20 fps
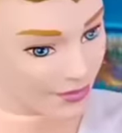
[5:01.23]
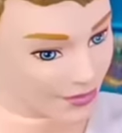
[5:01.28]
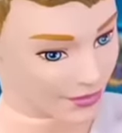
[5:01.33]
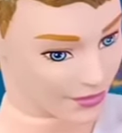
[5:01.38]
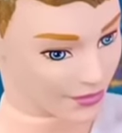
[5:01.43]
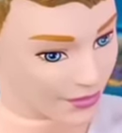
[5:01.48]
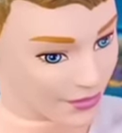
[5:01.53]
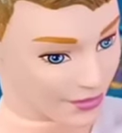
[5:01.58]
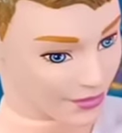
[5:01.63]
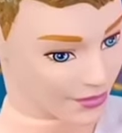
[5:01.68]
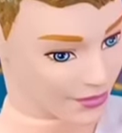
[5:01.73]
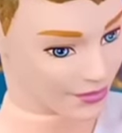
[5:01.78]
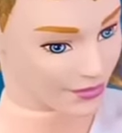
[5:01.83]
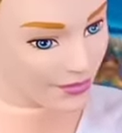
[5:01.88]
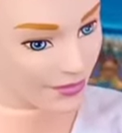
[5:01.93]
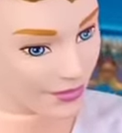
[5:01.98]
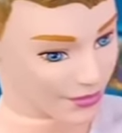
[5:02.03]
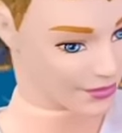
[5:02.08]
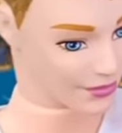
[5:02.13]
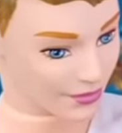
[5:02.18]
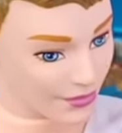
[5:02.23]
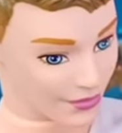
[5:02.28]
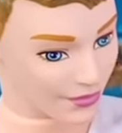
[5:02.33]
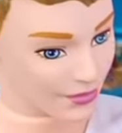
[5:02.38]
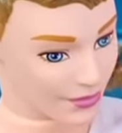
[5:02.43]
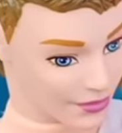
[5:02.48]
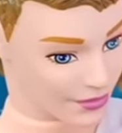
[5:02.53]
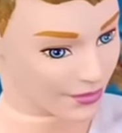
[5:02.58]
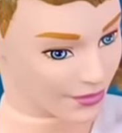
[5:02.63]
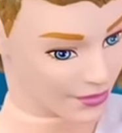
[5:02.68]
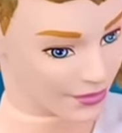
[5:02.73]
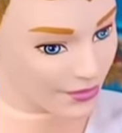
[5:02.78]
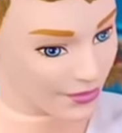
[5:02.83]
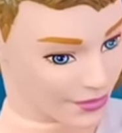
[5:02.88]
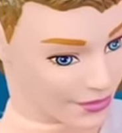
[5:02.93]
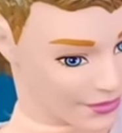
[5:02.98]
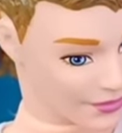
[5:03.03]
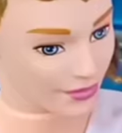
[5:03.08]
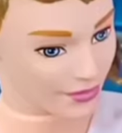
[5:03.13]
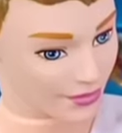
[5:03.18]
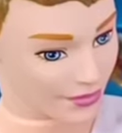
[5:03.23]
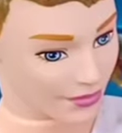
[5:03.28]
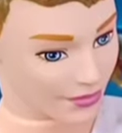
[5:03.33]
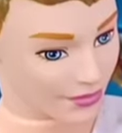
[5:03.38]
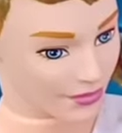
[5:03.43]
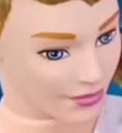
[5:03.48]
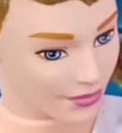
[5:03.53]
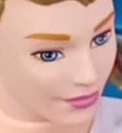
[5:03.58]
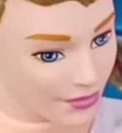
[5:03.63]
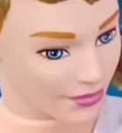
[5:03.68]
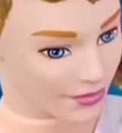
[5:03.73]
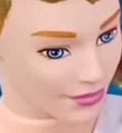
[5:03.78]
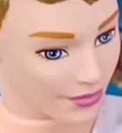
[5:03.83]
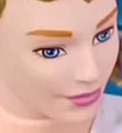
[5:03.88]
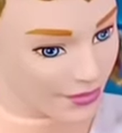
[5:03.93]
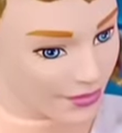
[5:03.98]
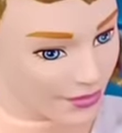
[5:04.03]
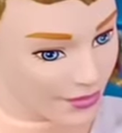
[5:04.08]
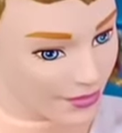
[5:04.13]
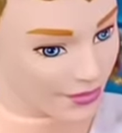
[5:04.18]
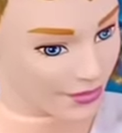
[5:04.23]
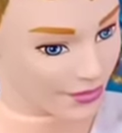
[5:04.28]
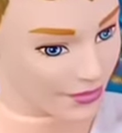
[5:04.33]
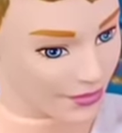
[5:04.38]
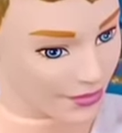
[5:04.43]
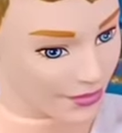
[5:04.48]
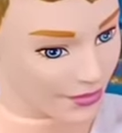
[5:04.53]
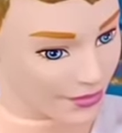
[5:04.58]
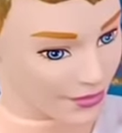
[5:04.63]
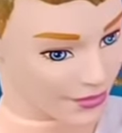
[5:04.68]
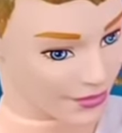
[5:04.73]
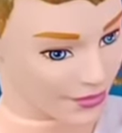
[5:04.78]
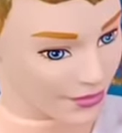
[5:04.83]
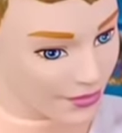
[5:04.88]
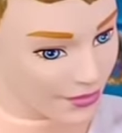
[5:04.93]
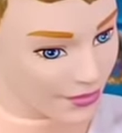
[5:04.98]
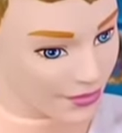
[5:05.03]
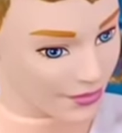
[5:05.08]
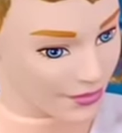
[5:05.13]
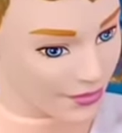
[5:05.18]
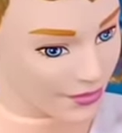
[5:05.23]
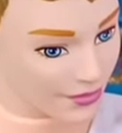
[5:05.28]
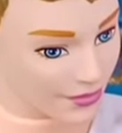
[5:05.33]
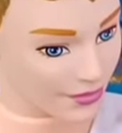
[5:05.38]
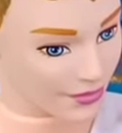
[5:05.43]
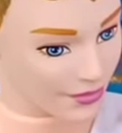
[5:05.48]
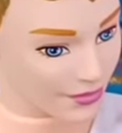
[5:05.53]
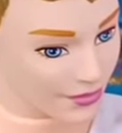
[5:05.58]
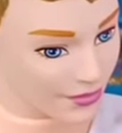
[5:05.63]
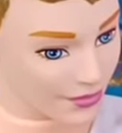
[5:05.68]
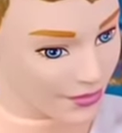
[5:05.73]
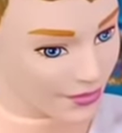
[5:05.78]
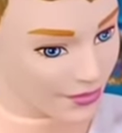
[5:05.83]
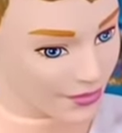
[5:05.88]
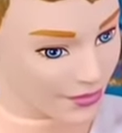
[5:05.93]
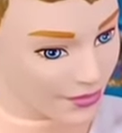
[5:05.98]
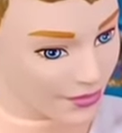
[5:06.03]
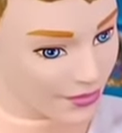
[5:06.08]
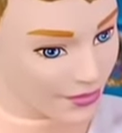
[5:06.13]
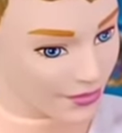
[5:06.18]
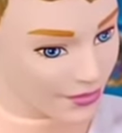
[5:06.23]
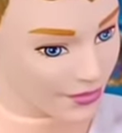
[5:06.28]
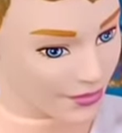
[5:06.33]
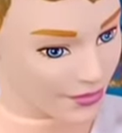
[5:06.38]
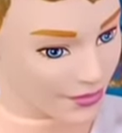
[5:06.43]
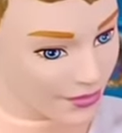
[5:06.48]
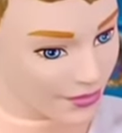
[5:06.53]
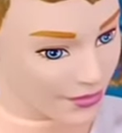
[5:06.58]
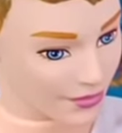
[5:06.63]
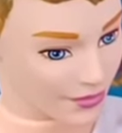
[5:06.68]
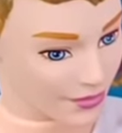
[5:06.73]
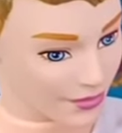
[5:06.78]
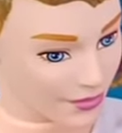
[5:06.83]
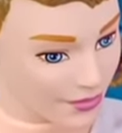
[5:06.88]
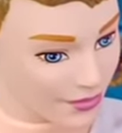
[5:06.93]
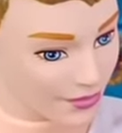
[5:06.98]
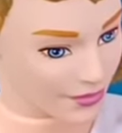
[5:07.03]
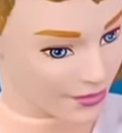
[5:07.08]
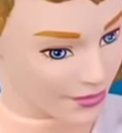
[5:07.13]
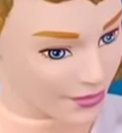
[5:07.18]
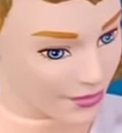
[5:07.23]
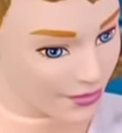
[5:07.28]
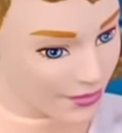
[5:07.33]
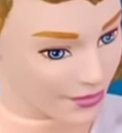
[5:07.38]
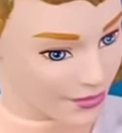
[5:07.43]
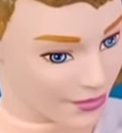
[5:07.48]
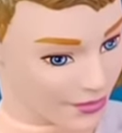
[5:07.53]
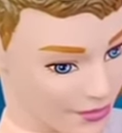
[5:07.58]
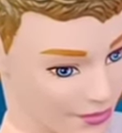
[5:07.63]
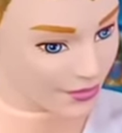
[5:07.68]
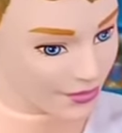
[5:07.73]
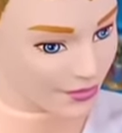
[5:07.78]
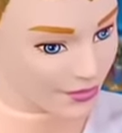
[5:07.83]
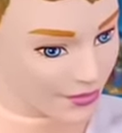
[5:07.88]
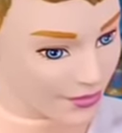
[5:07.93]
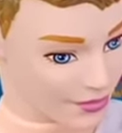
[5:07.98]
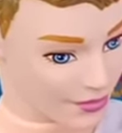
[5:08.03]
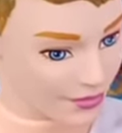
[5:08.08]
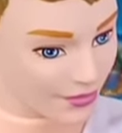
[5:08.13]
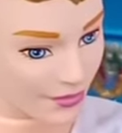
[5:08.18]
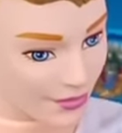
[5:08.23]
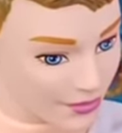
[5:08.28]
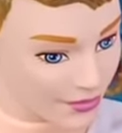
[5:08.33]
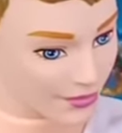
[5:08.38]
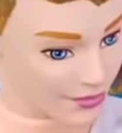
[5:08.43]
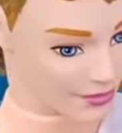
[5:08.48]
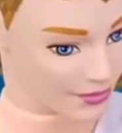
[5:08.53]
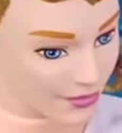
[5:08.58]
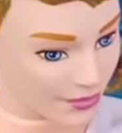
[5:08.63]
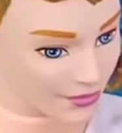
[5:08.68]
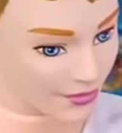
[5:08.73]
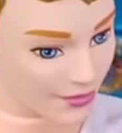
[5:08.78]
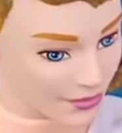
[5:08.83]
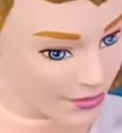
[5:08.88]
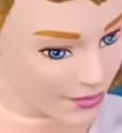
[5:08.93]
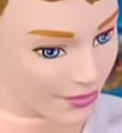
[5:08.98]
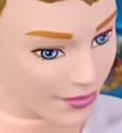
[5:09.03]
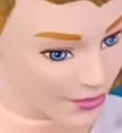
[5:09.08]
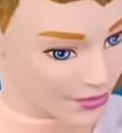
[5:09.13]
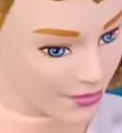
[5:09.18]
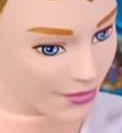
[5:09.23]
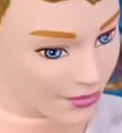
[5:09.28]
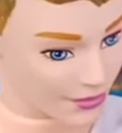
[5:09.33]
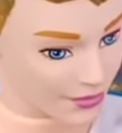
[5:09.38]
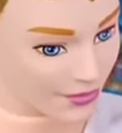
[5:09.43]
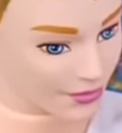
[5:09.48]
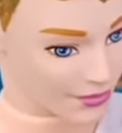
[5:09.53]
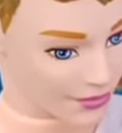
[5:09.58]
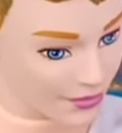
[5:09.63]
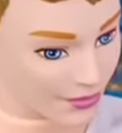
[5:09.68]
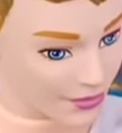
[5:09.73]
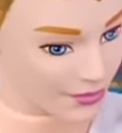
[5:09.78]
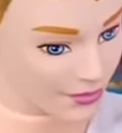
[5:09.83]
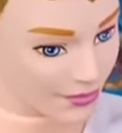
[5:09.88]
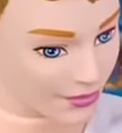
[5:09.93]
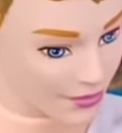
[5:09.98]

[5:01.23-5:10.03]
হ্যালো হ্যাঁ কুসুম দিদি হ্যাঁ, হ্যাঁ বিশ্বজিৎ বলো এত রাতে কেন ফোন করেছো হ্যাঁ দিদি এখানে একটা অঘটন ঘটে গেছে